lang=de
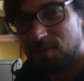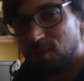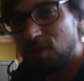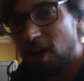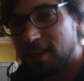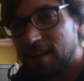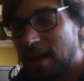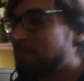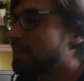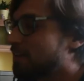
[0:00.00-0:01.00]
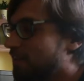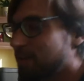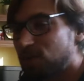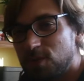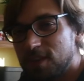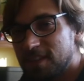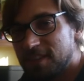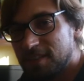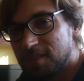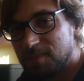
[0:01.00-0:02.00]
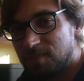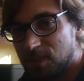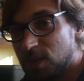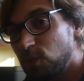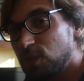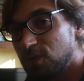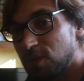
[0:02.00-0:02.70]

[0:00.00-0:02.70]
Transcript: von heute Nachmittag war natürlich die gute